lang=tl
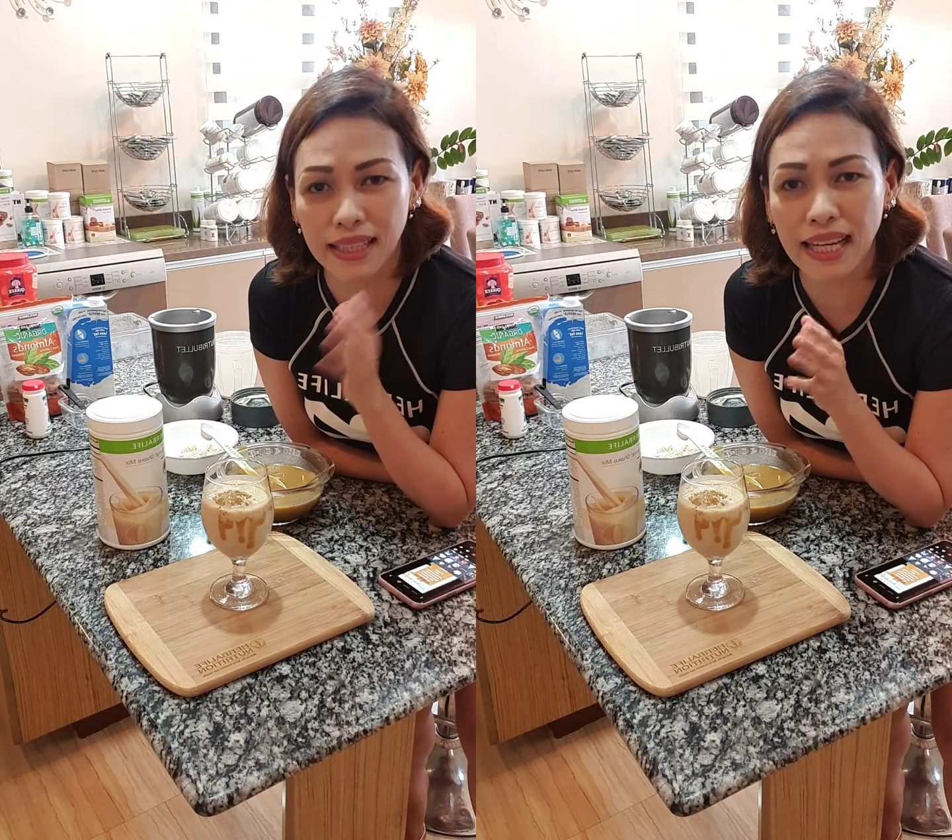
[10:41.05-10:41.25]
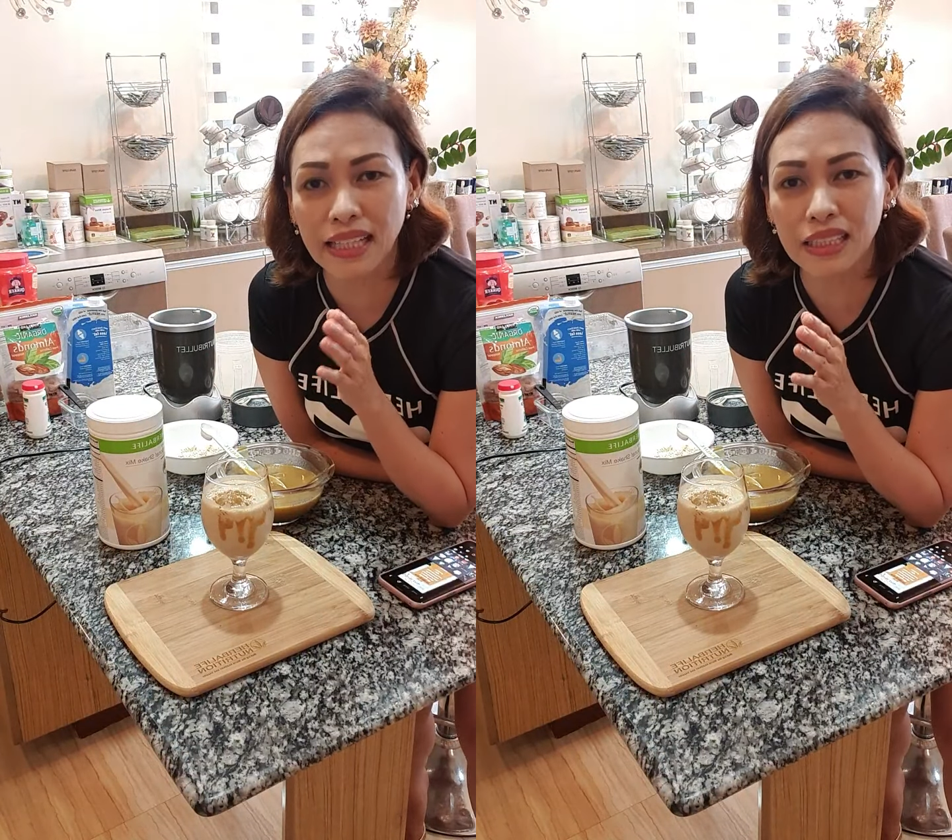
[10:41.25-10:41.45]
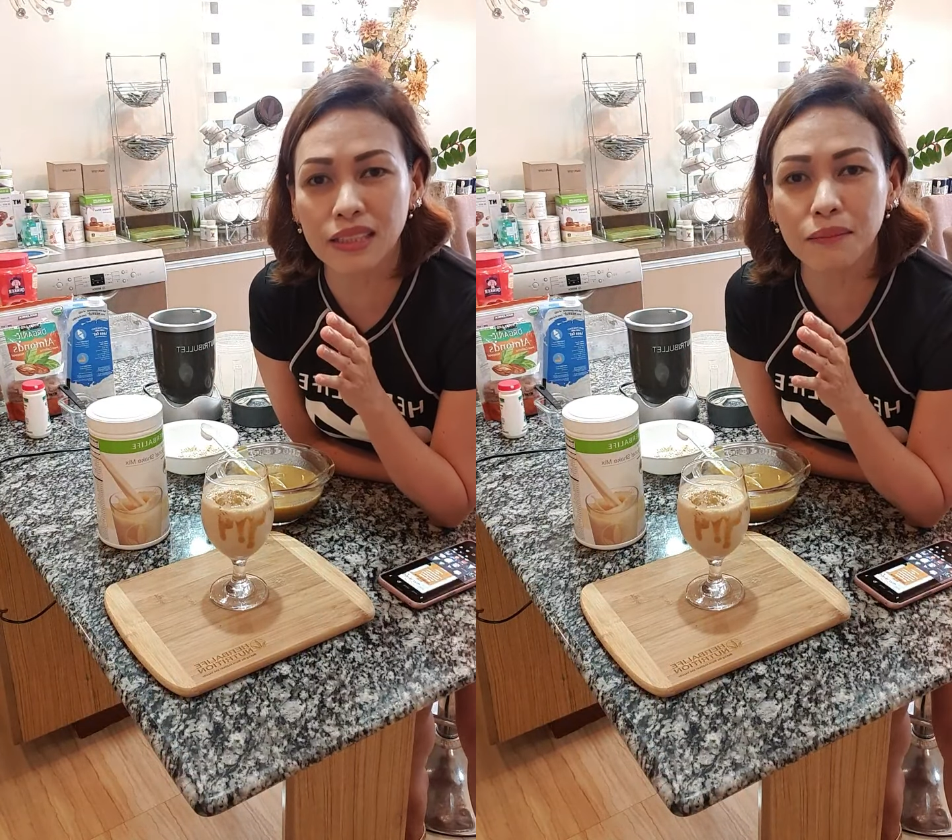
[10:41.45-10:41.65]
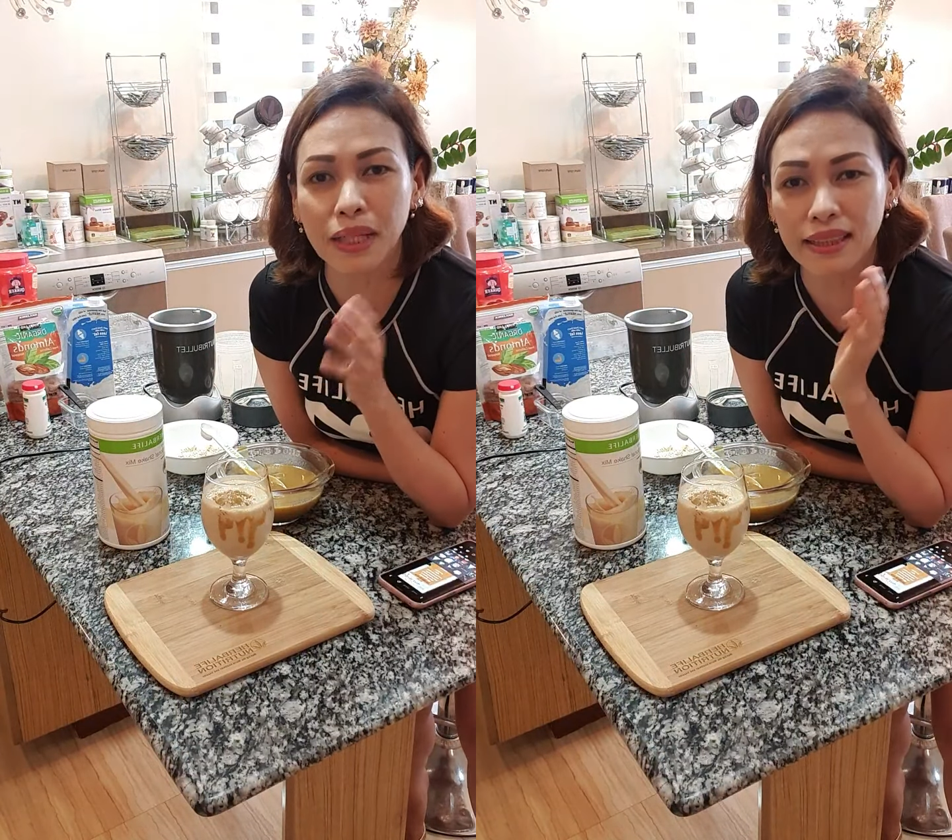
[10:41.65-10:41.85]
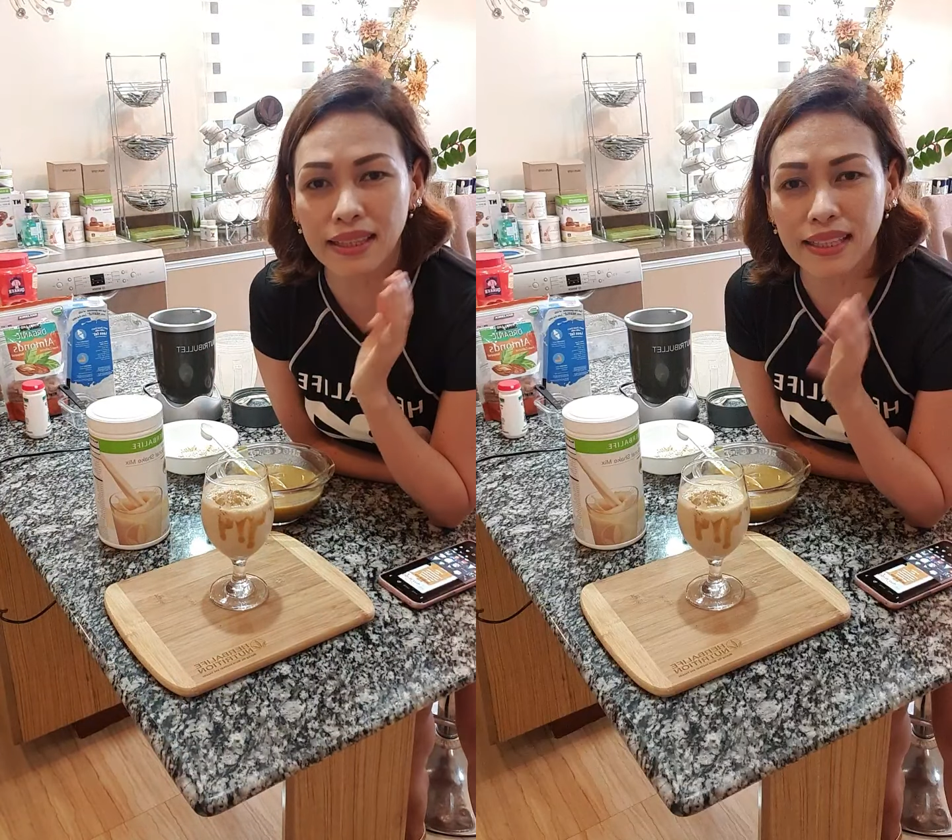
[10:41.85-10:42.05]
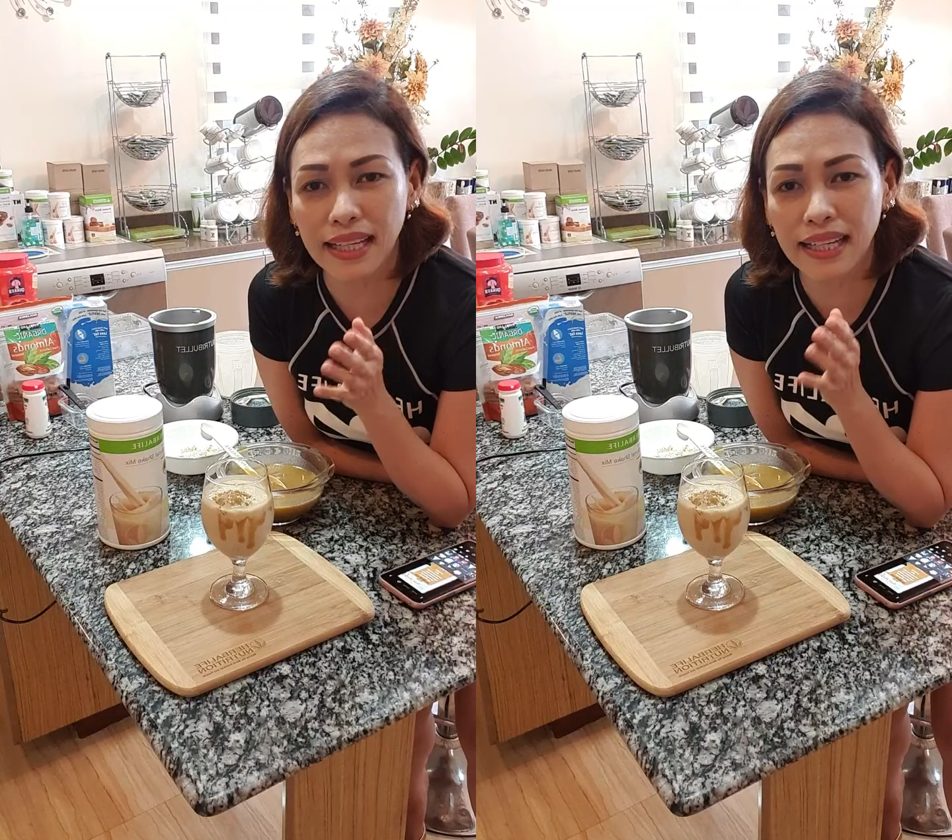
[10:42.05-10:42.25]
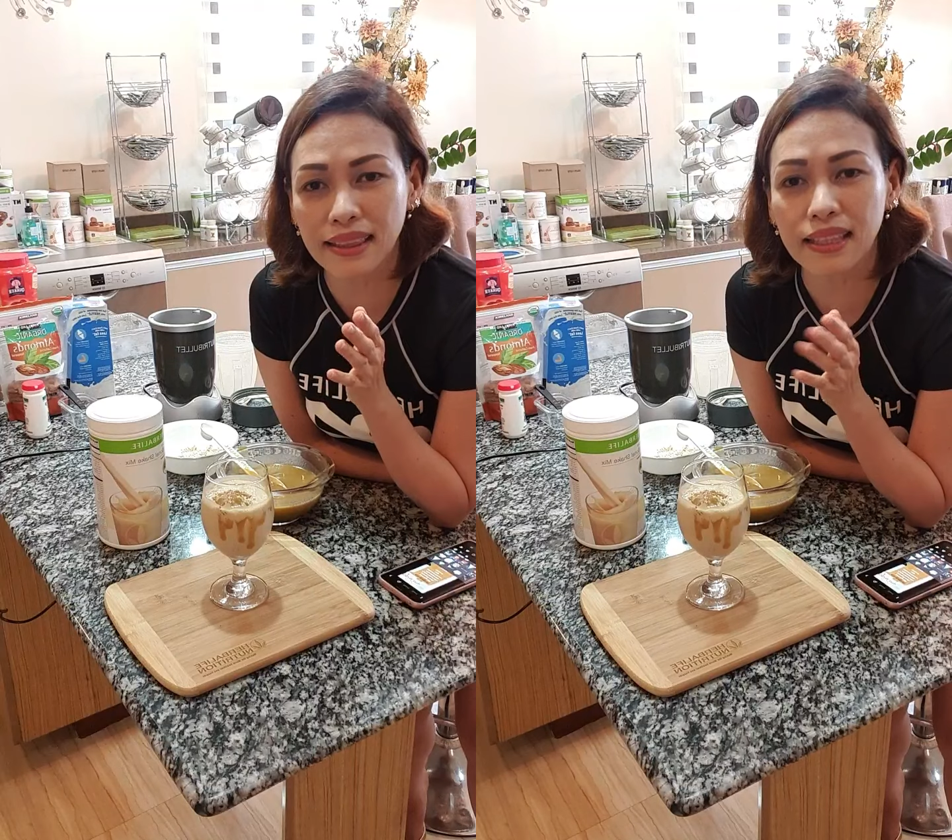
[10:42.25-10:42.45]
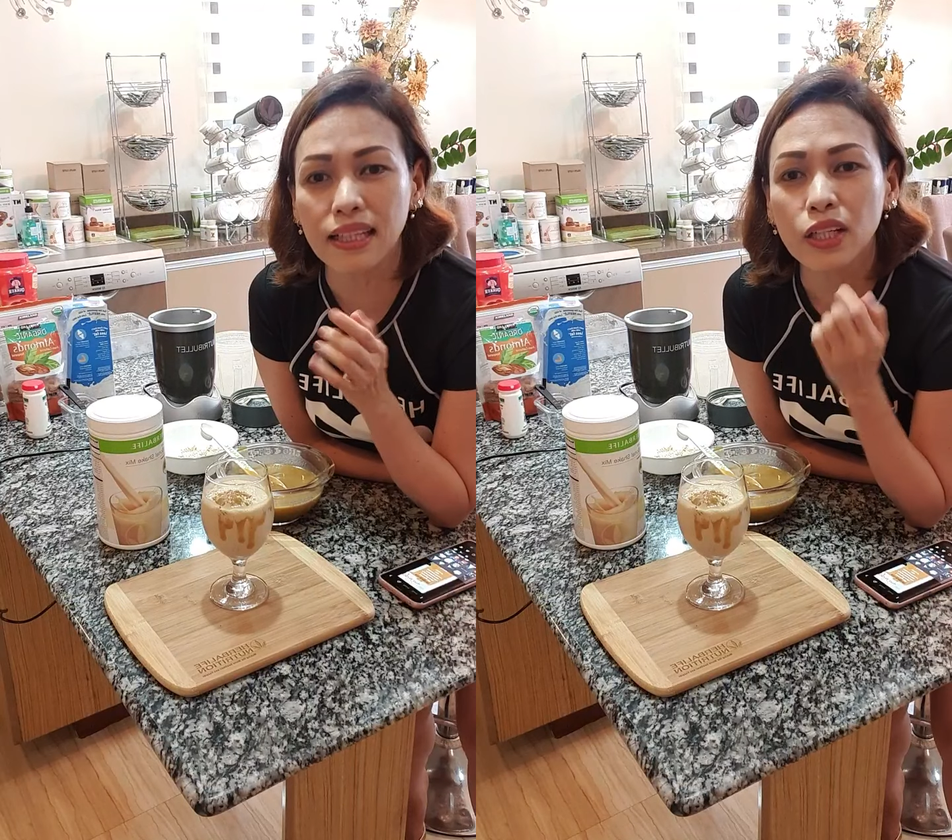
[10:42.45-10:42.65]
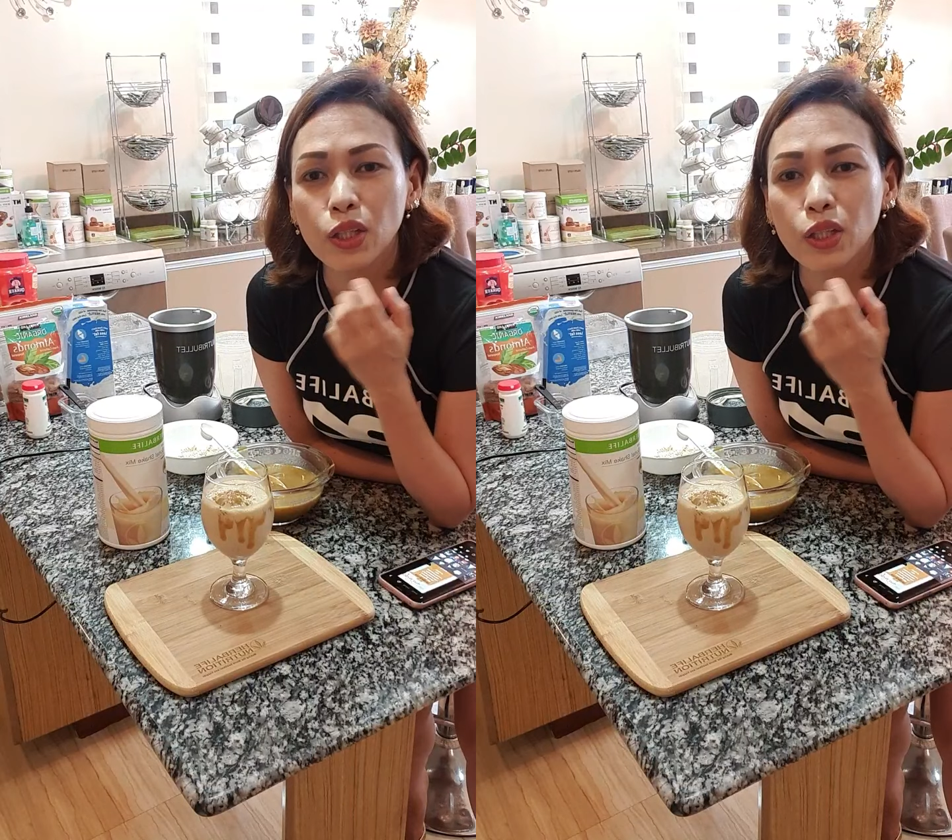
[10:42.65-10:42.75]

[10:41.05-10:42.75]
taste but yet